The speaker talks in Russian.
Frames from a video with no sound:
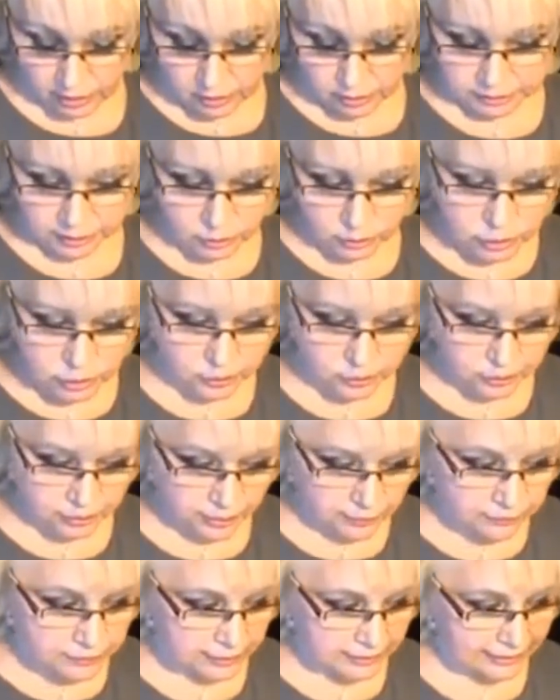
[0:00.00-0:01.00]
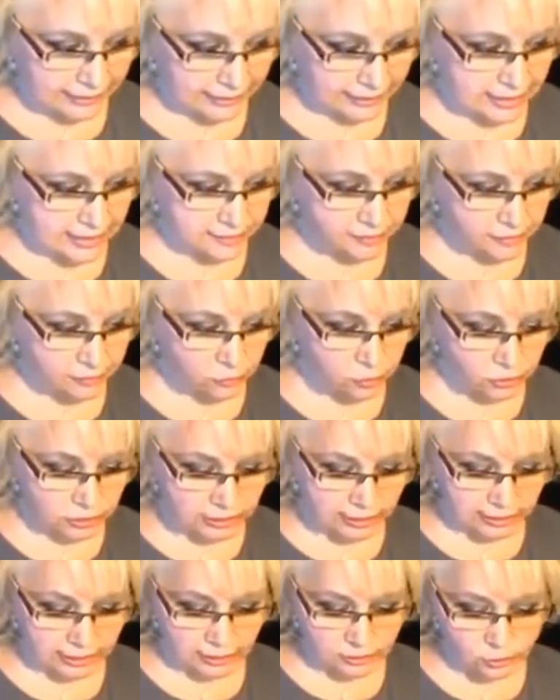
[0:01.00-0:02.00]
Потому что правда – это своего рода
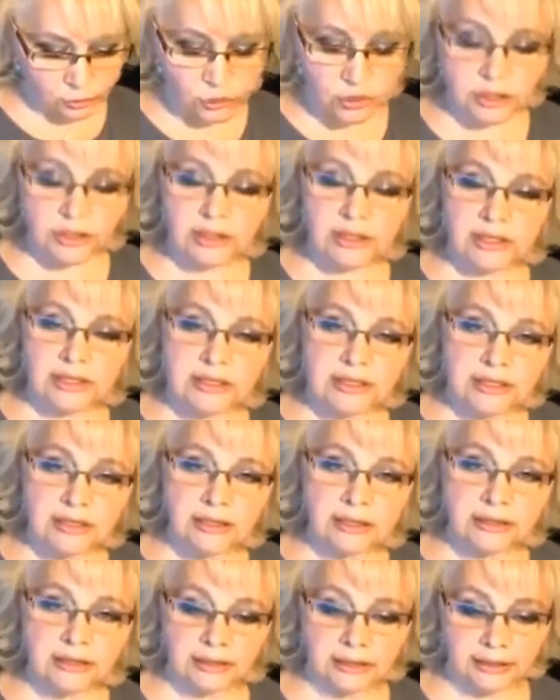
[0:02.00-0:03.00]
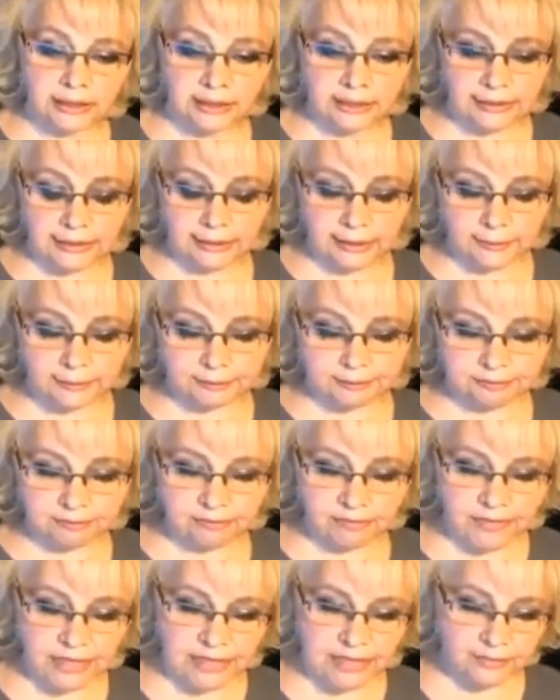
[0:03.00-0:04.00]
такая точка координата, это
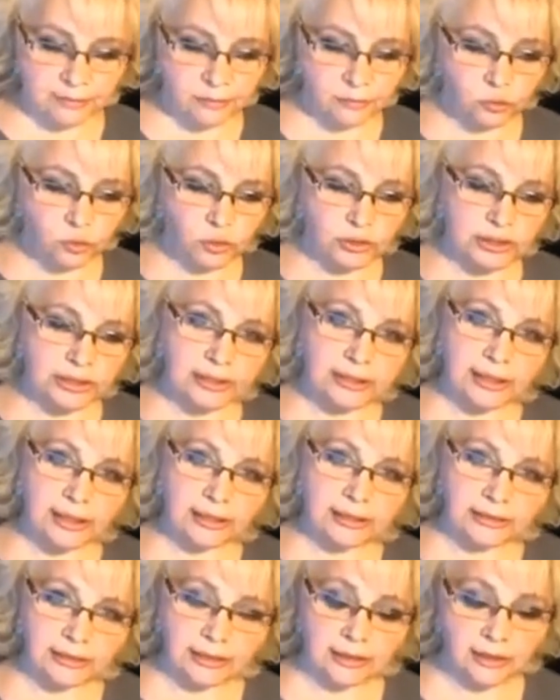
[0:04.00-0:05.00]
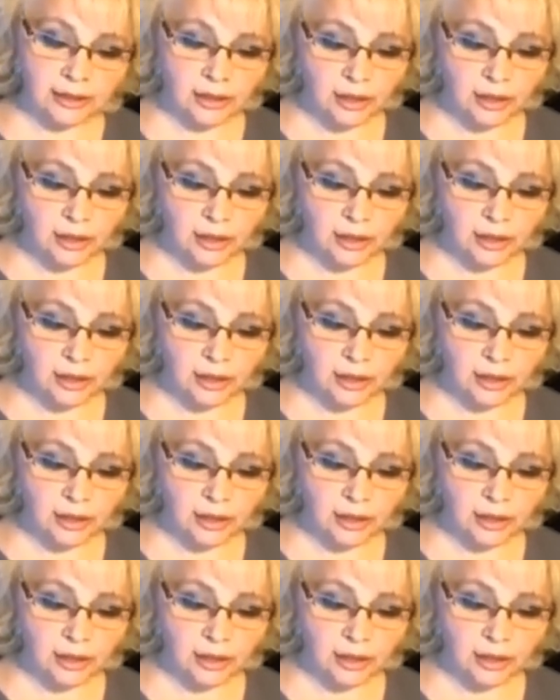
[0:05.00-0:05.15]
своего рода карта.